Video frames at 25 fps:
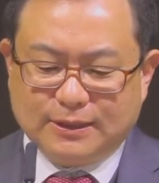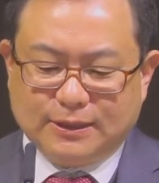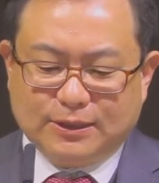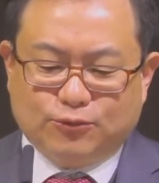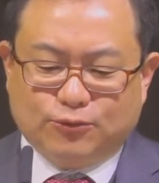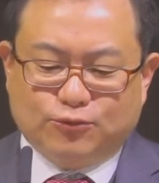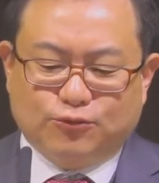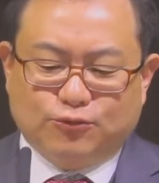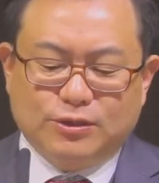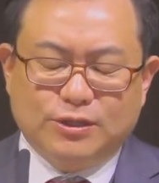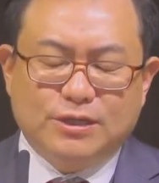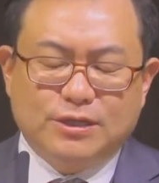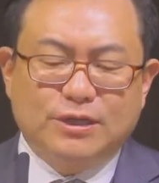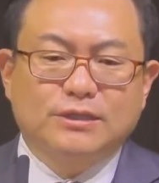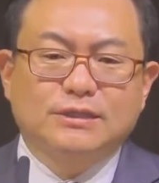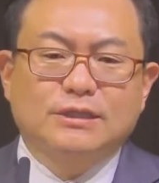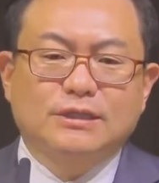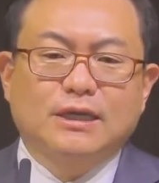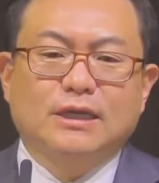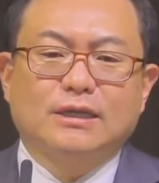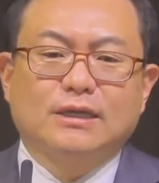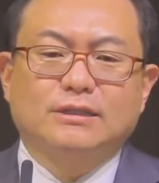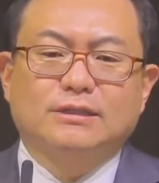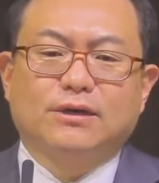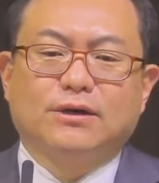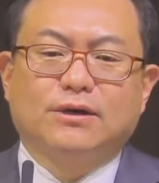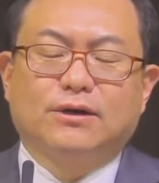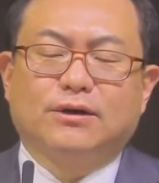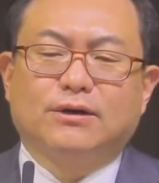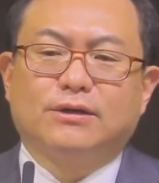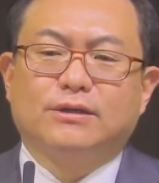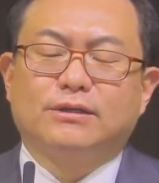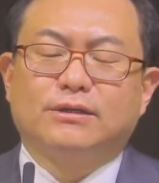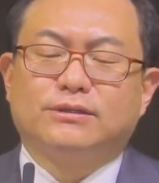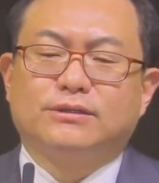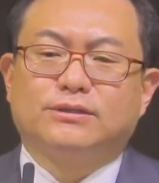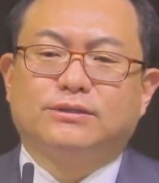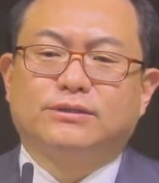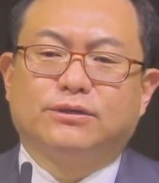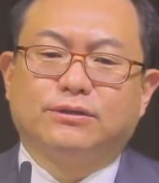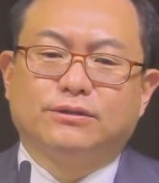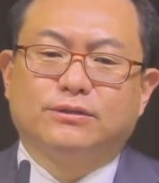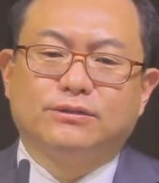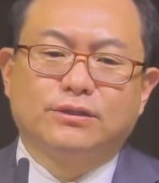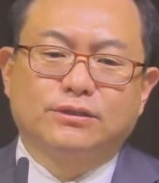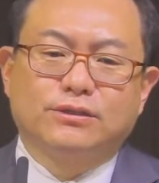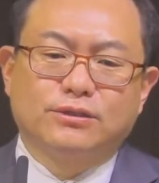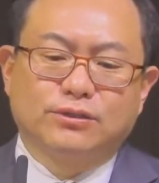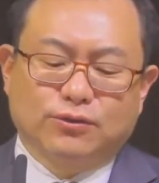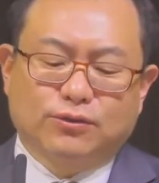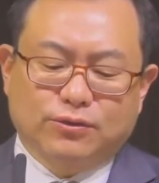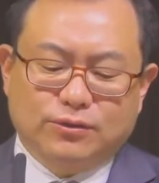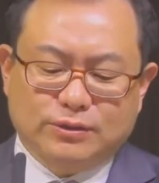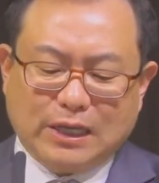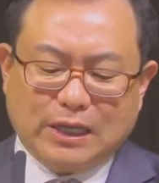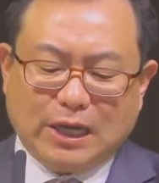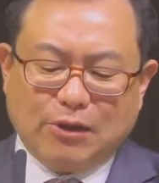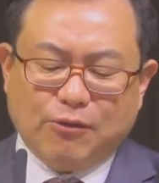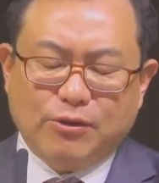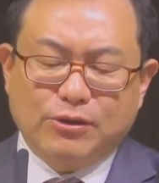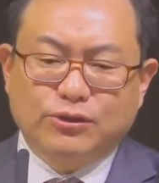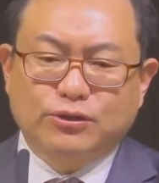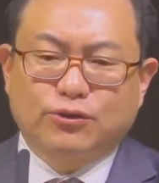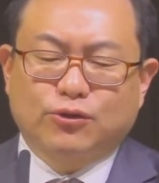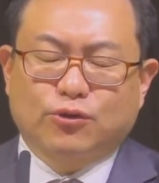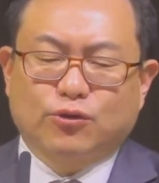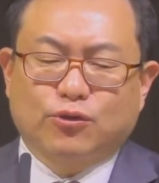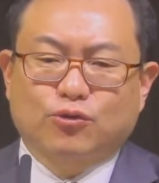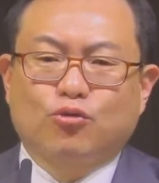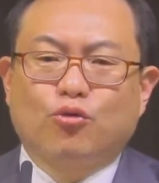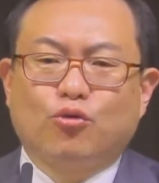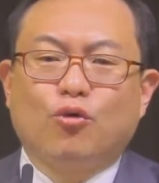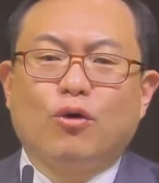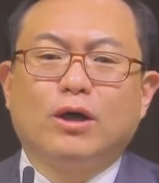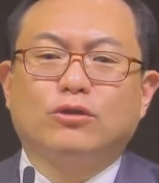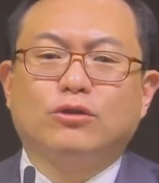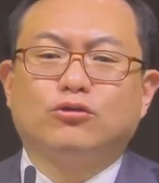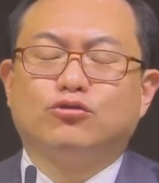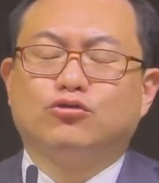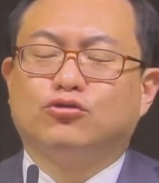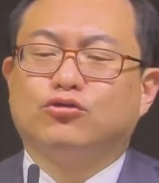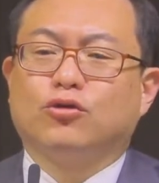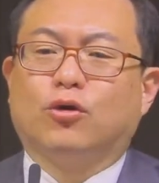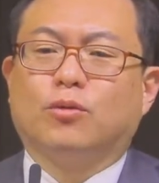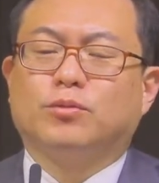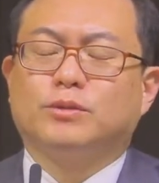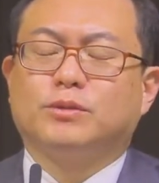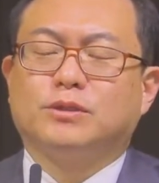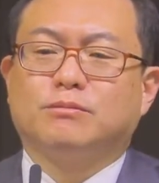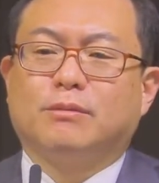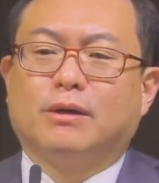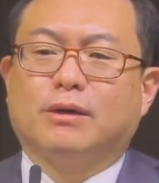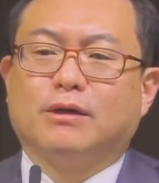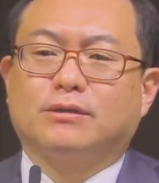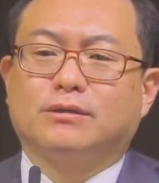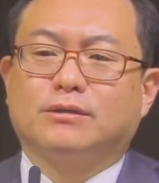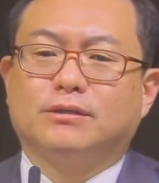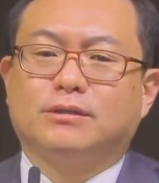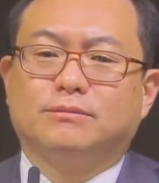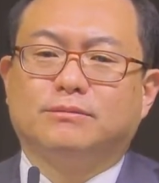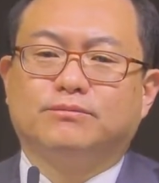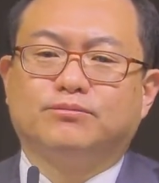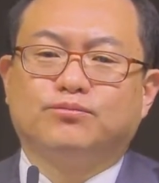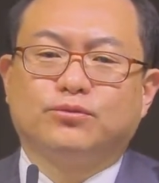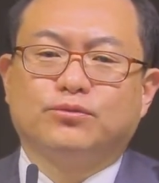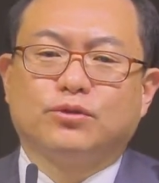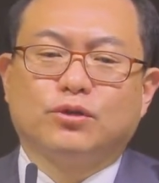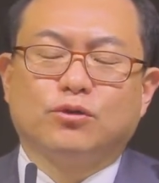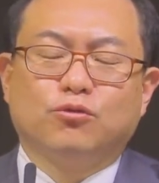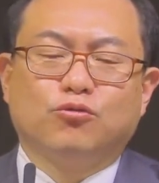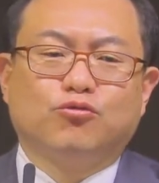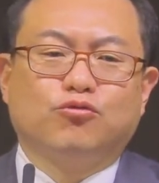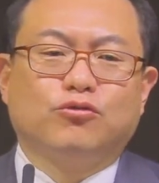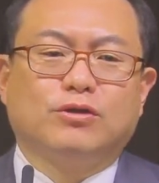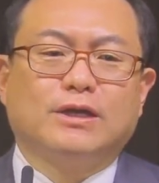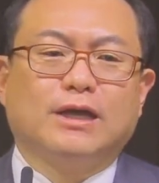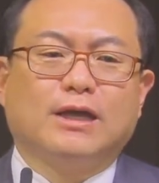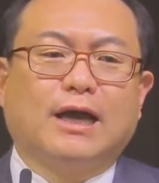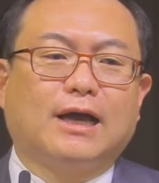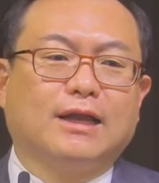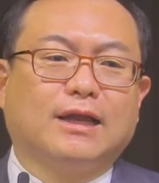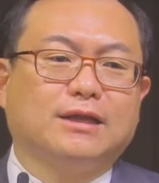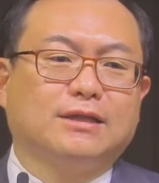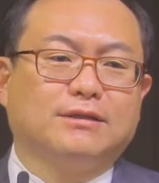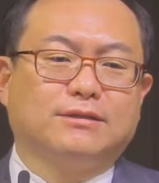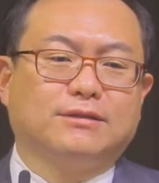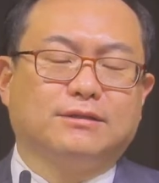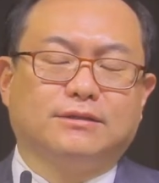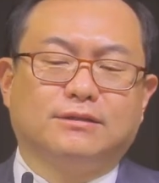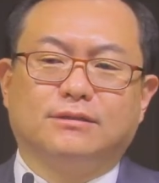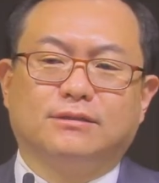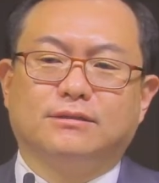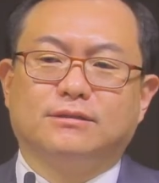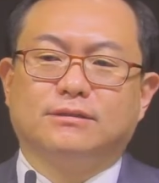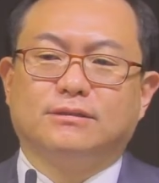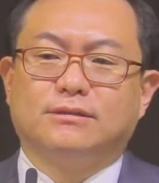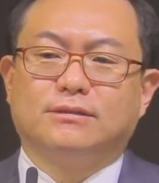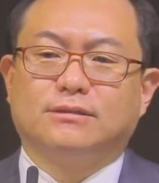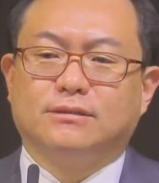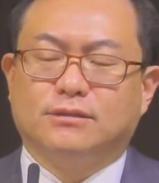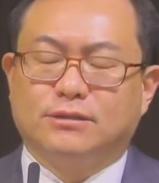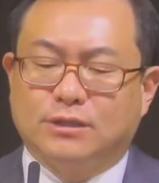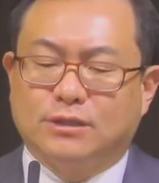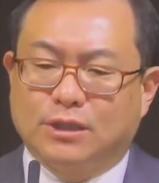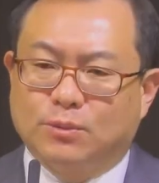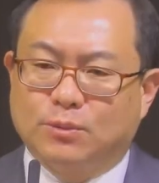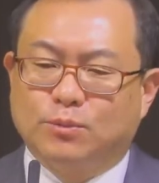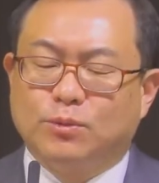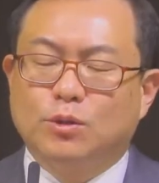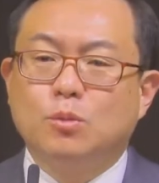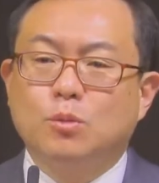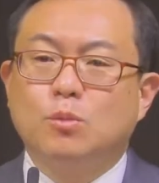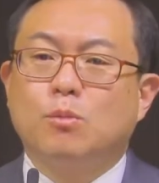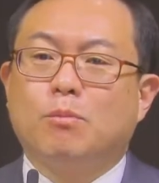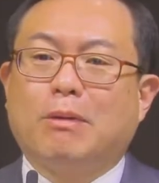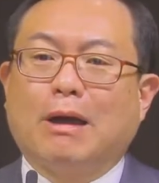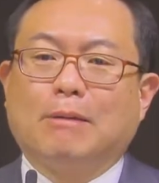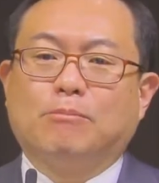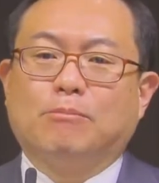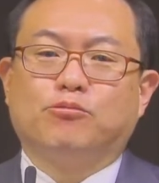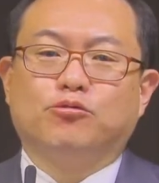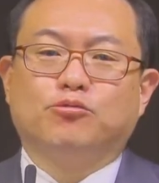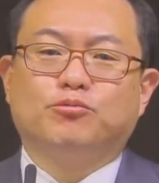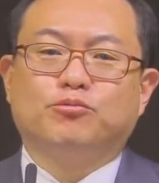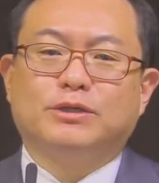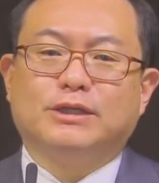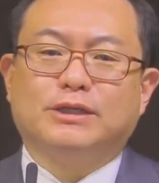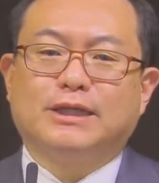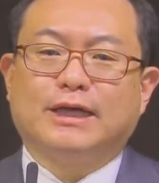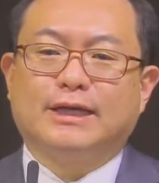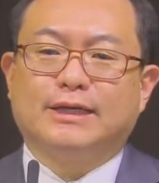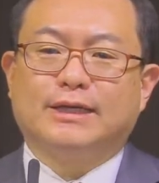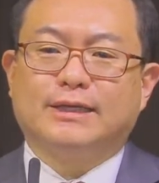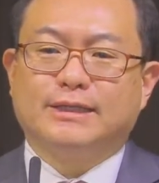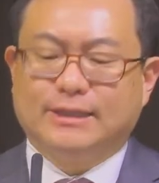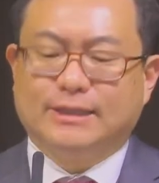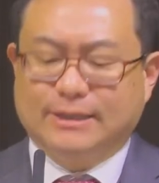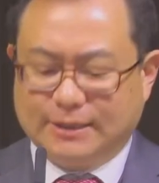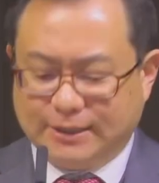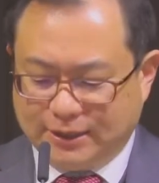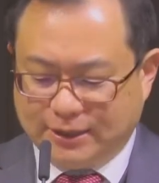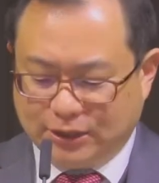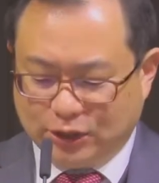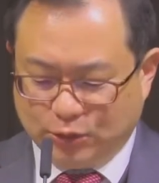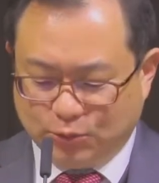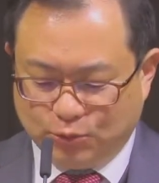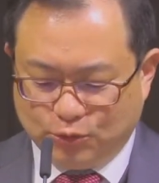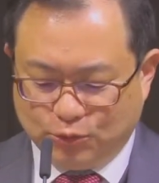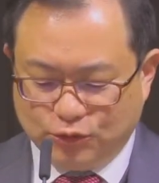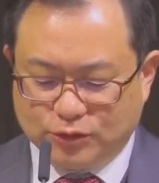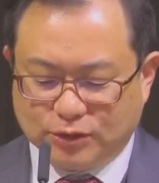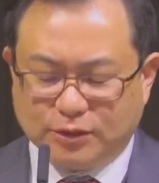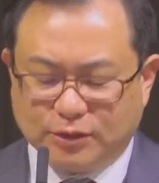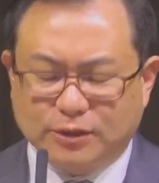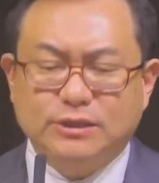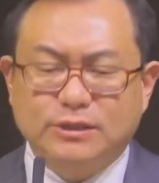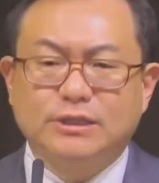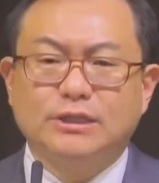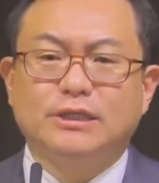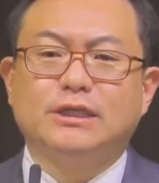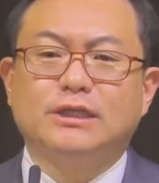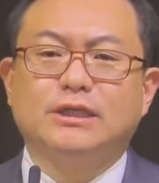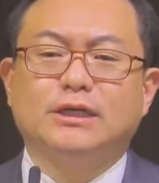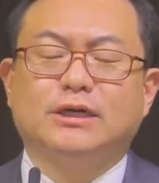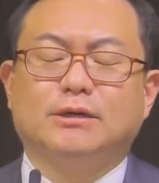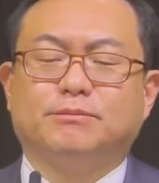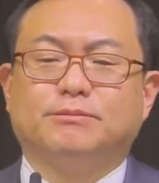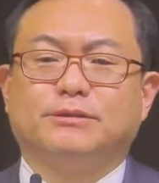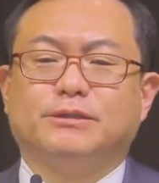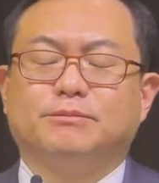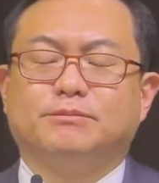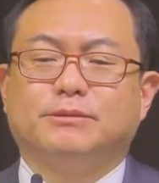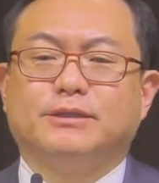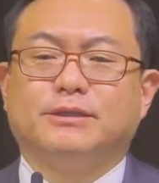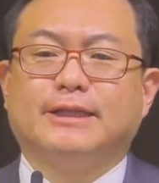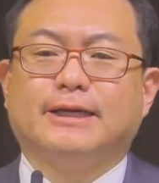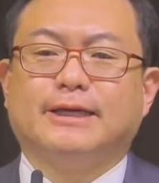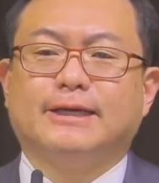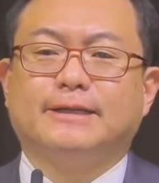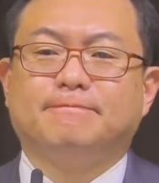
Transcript: 우리 현장에서 정서적으로 사회적으로 도와줄 수 없을 만큼 우리 한인들 너무너무 바쁩니다. 너무 정신이 없습니다.